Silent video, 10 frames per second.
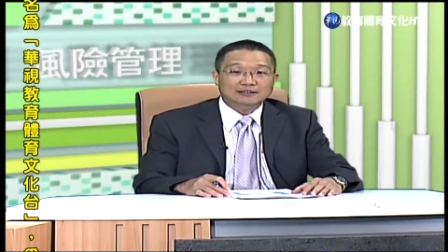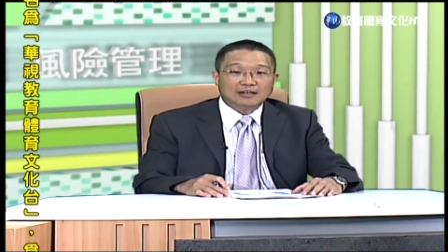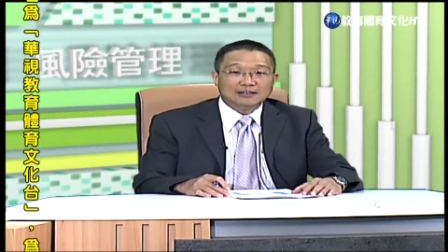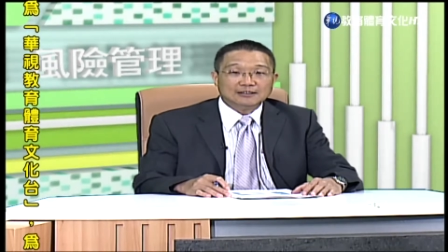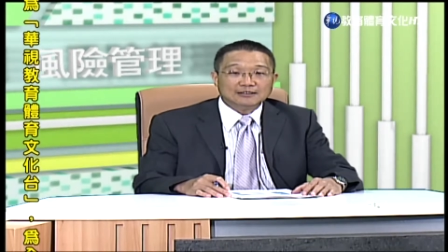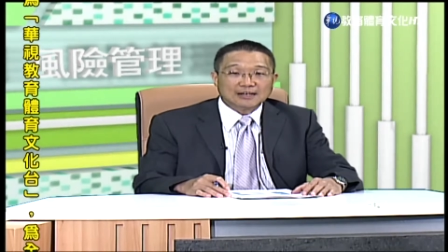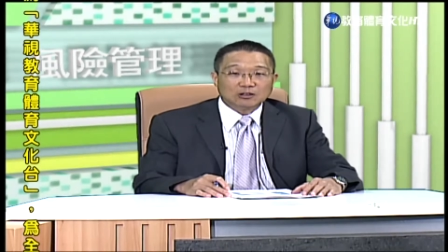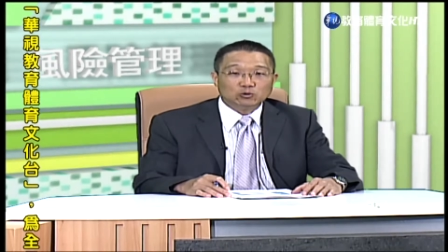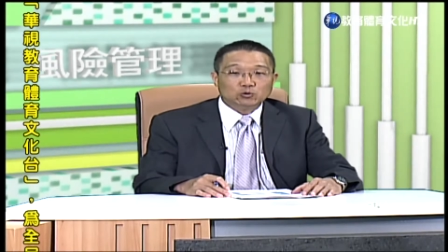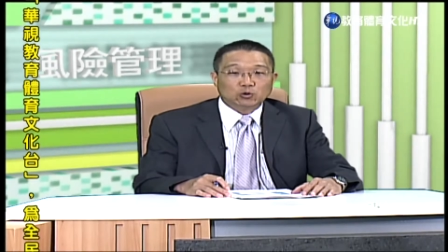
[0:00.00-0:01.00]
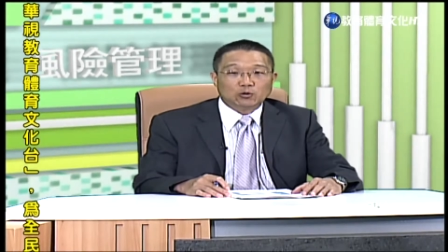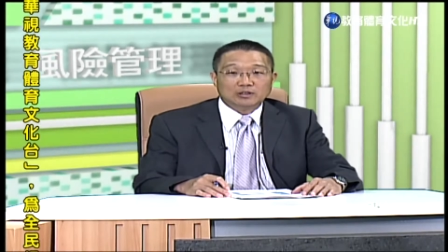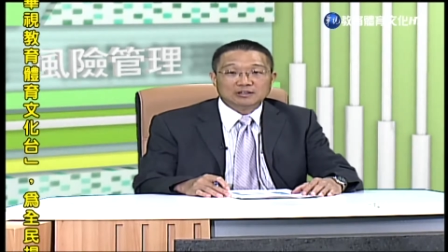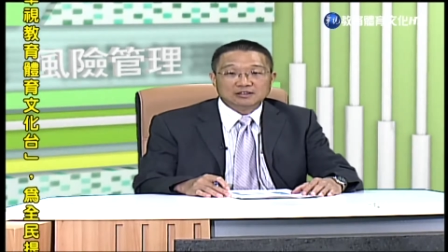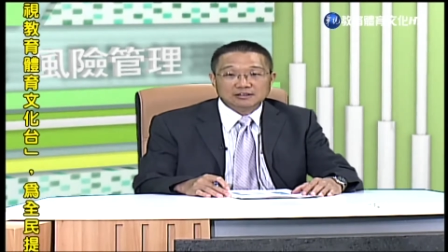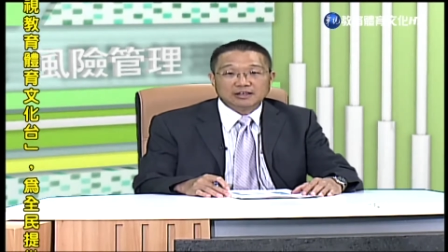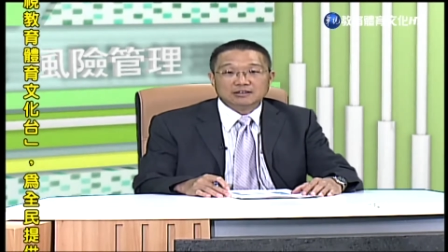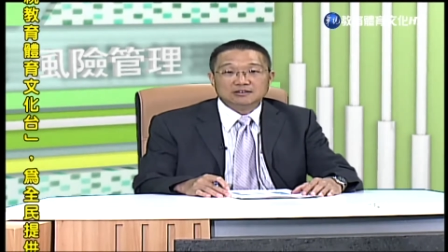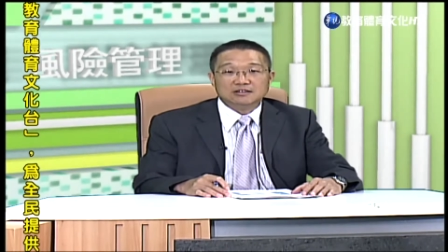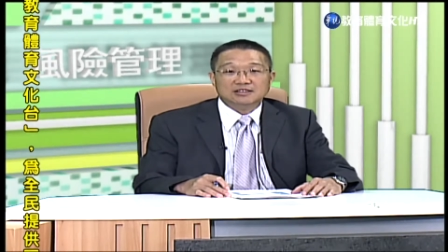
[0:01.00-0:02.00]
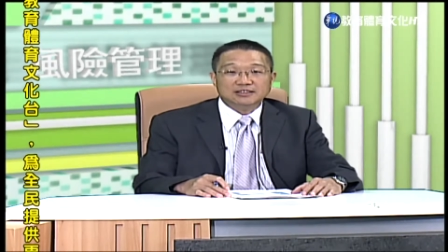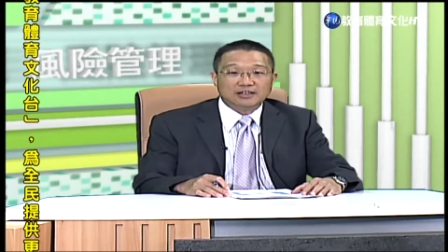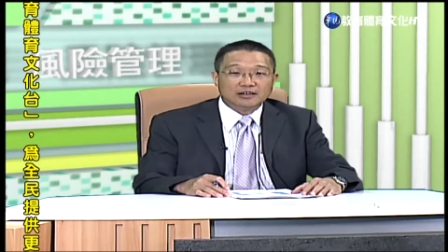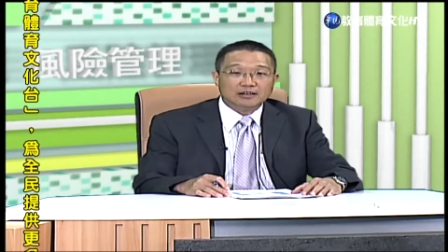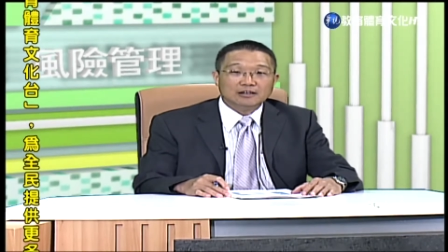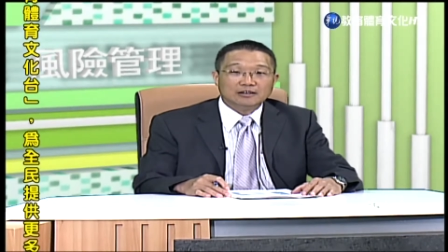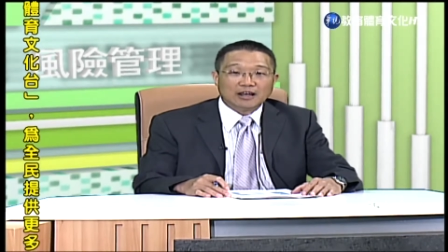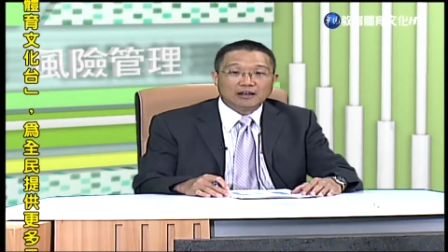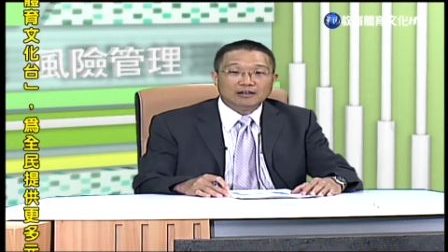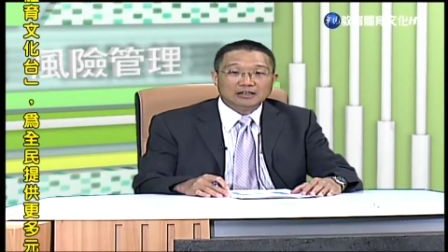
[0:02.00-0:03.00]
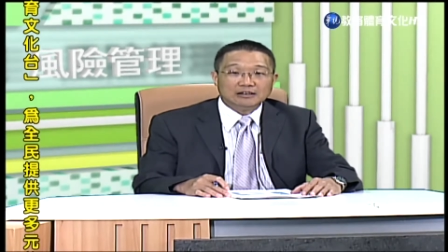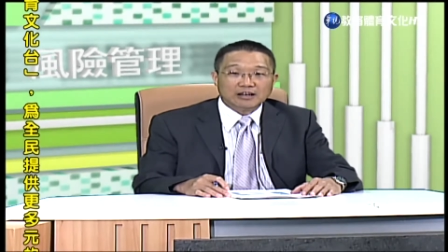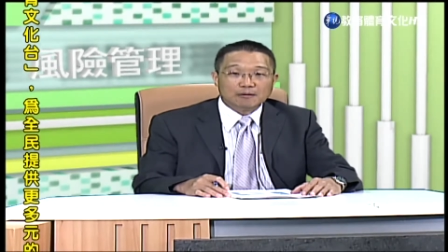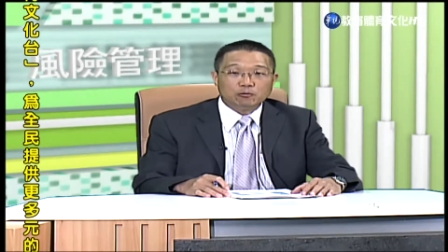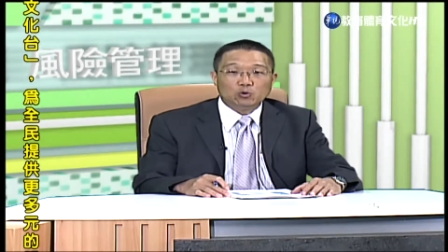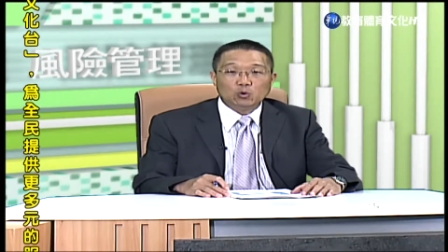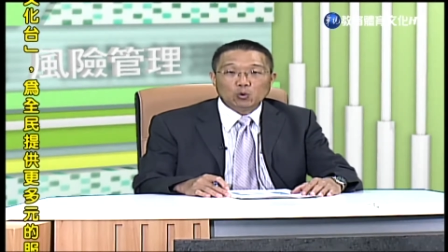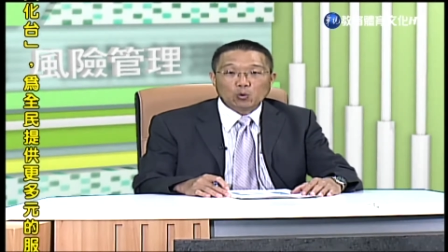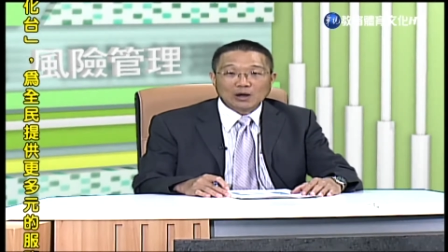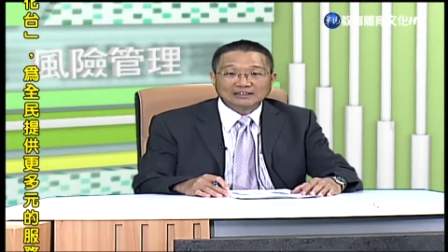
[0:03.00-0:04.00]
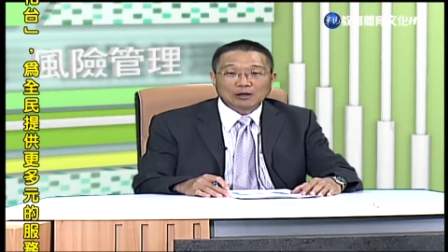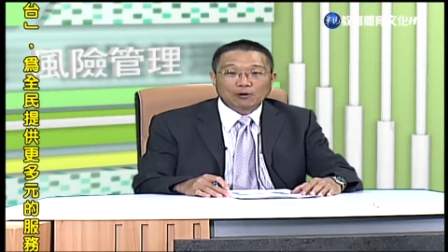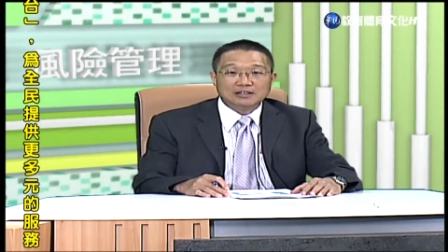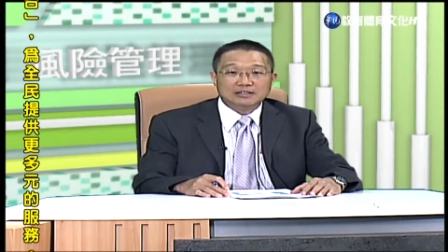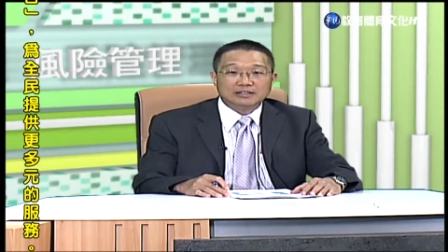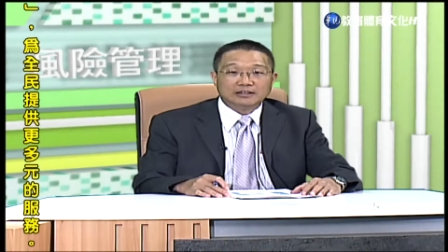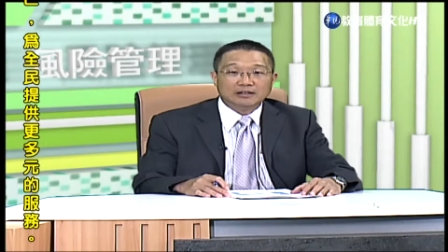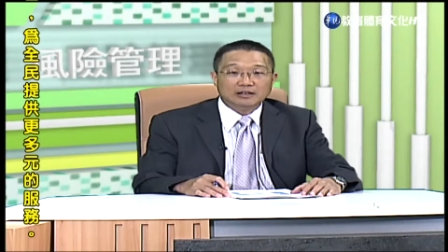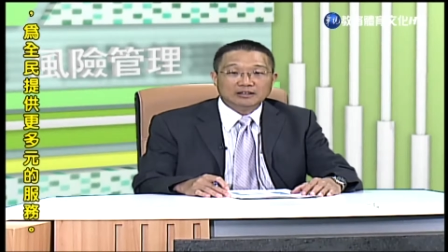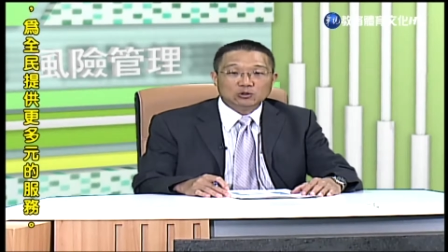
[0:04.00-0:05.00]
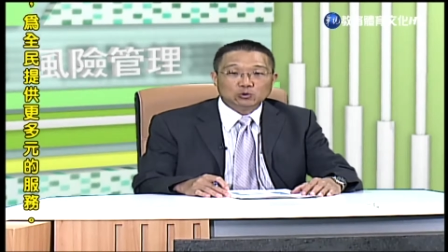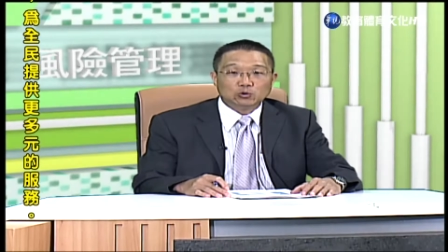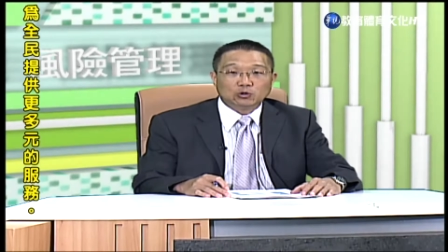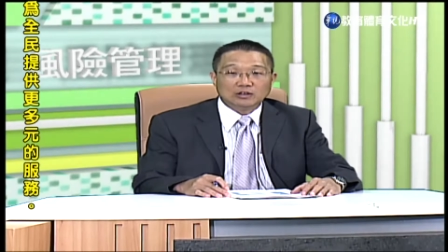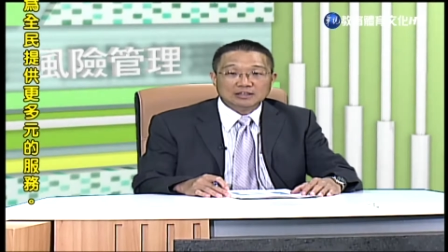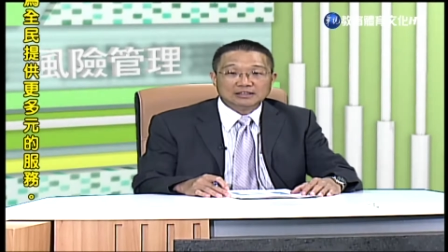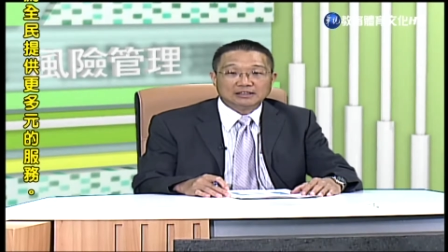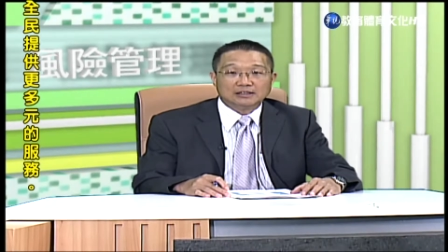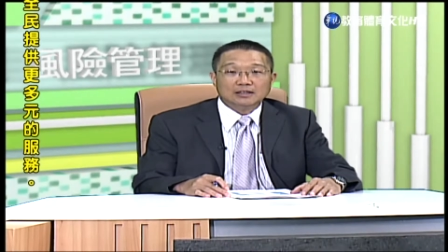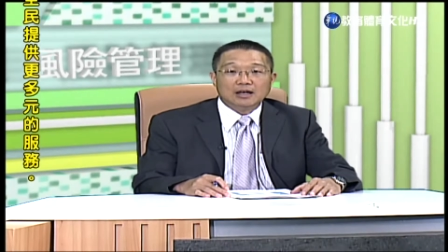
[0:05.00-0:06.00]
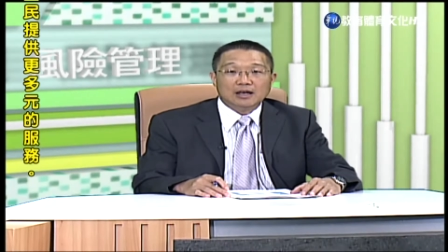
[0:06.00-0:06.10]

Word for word: 那上述所谓的事件是企业内因内部外在环境因素所引起，